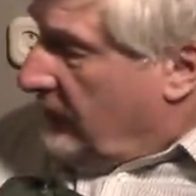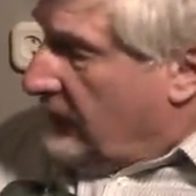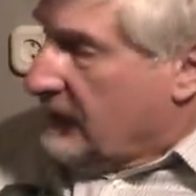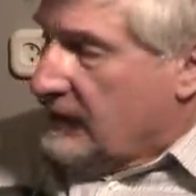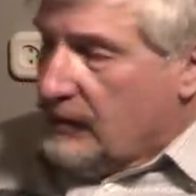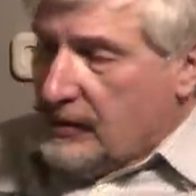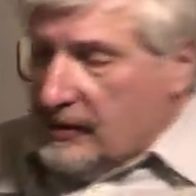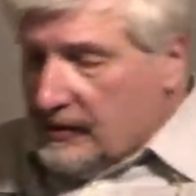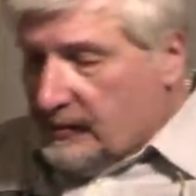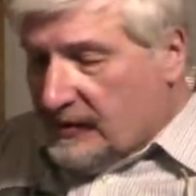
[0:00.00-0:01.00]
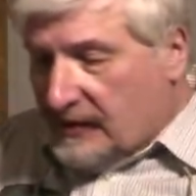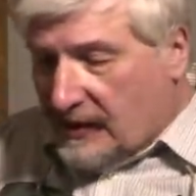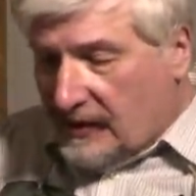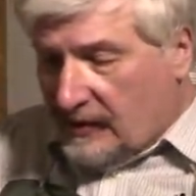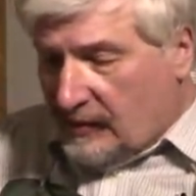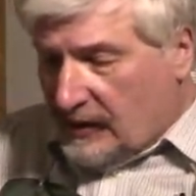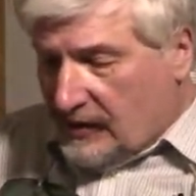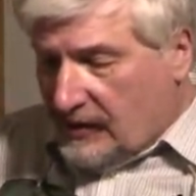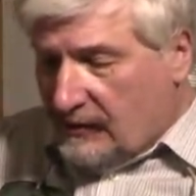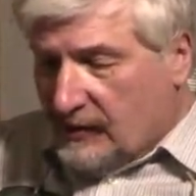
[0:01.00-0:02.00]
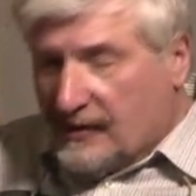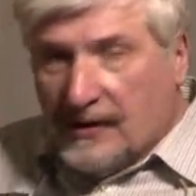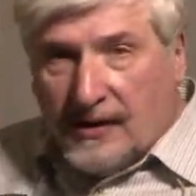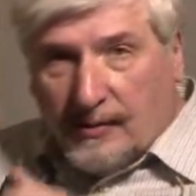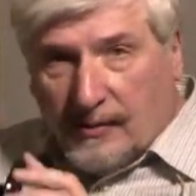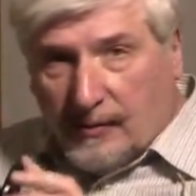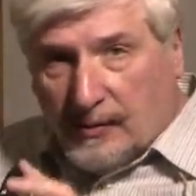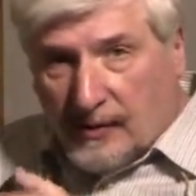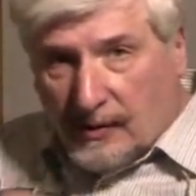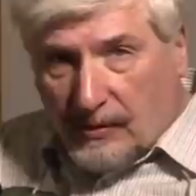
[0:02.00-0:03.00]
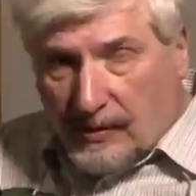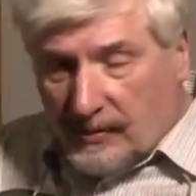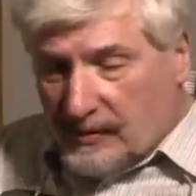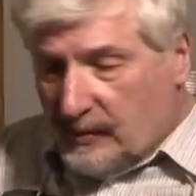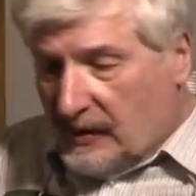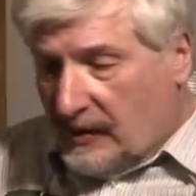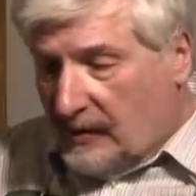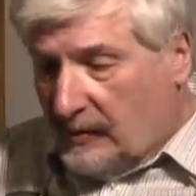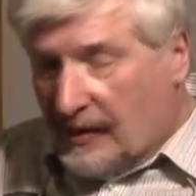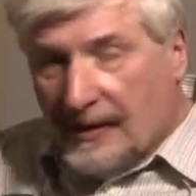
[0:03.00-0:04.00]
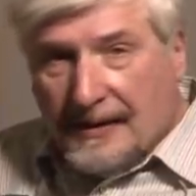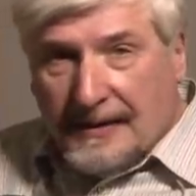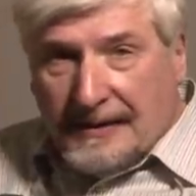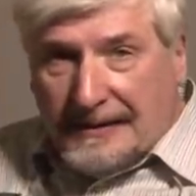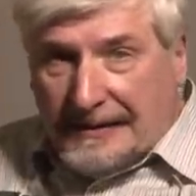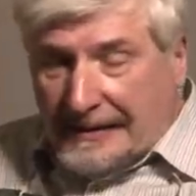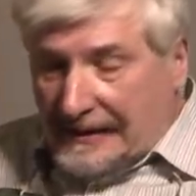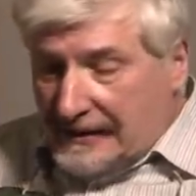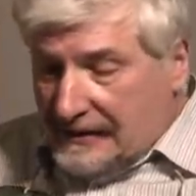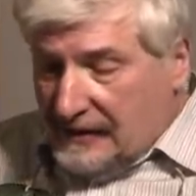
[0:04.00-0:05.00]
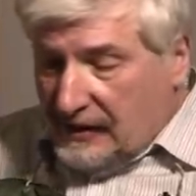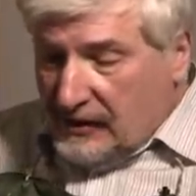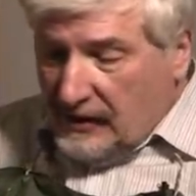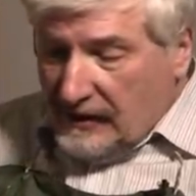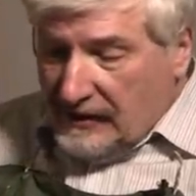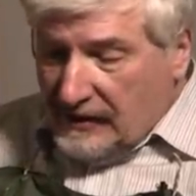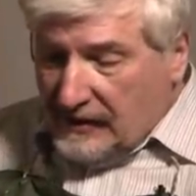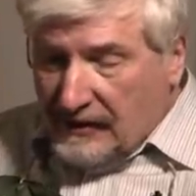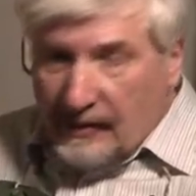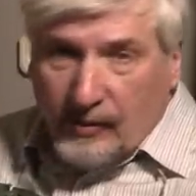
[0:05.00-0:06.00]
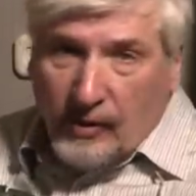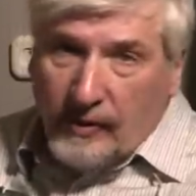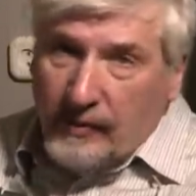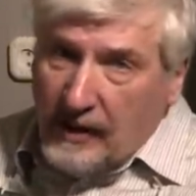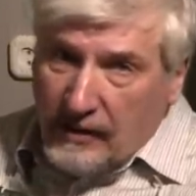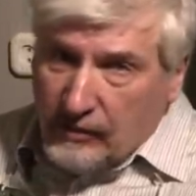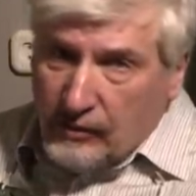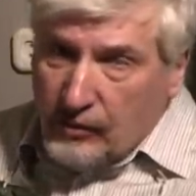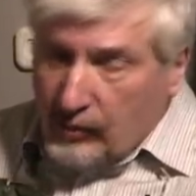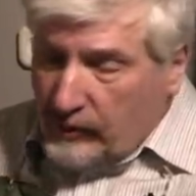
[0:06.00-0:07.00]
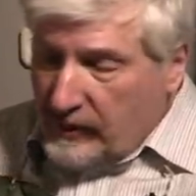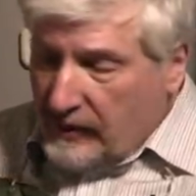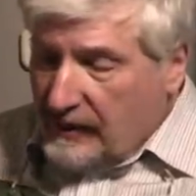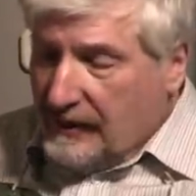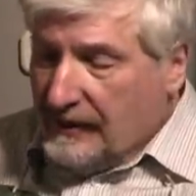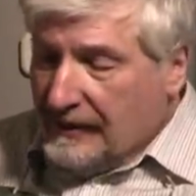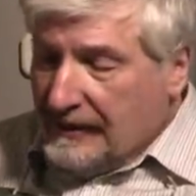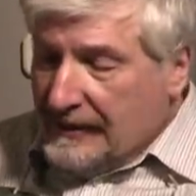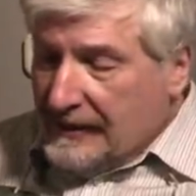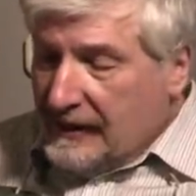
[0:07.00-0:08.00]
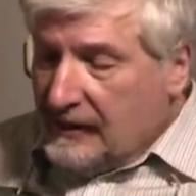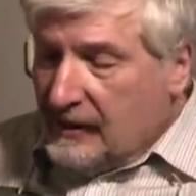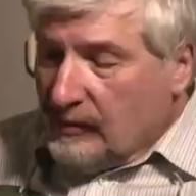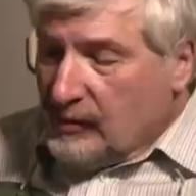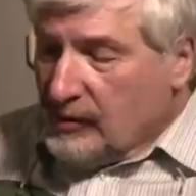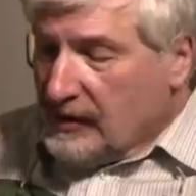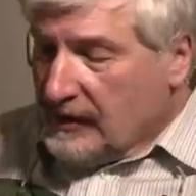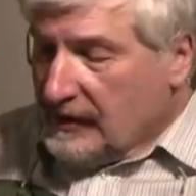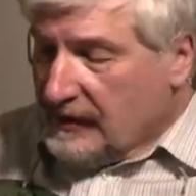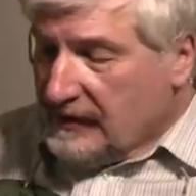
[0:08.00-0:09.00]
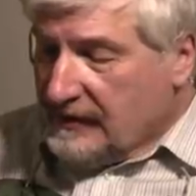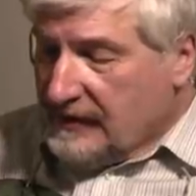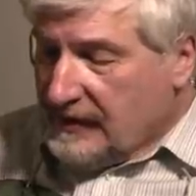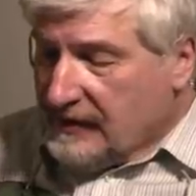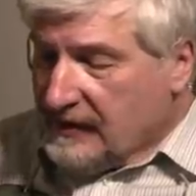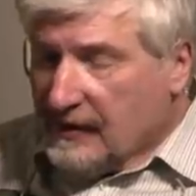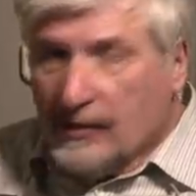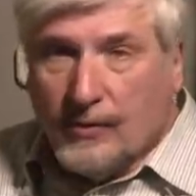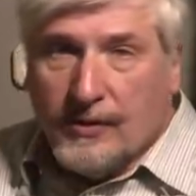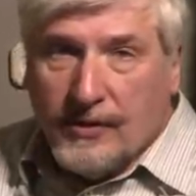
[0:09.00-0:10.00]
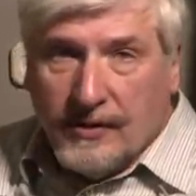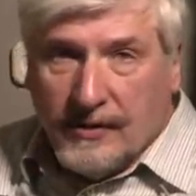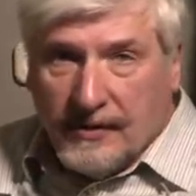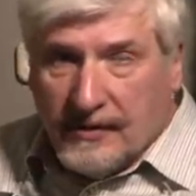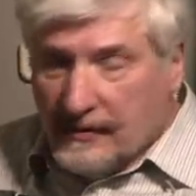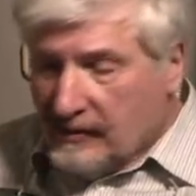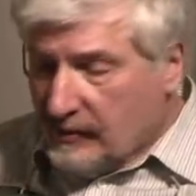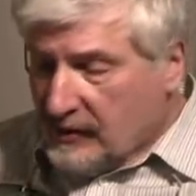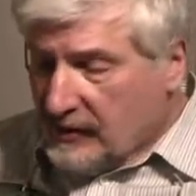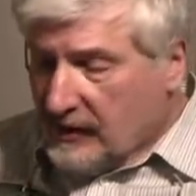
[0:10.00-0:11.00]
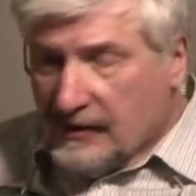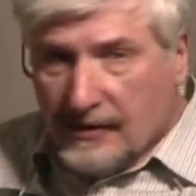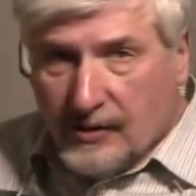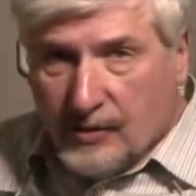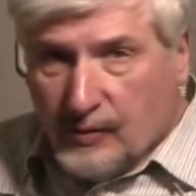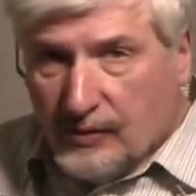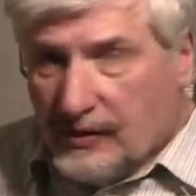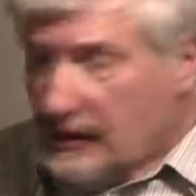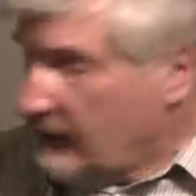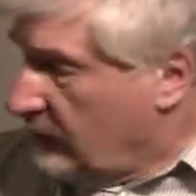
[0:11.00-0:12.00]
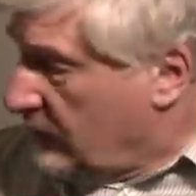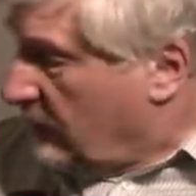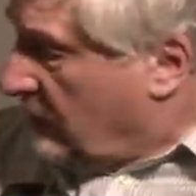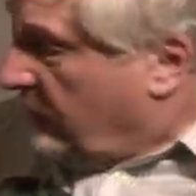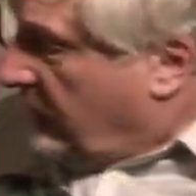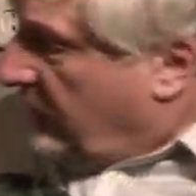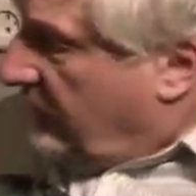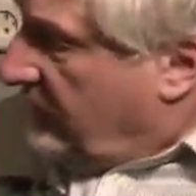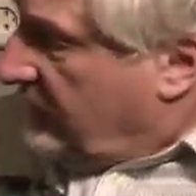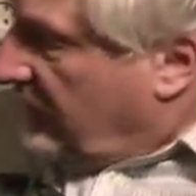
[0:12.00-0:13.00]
версии. Очень распространены бачки вот с такими двухсторонними спиралями. Заряжать намного менее удобно. И к тому же здесь надо очень интенсивно мешать, иначе пузырьки воздуха появятся.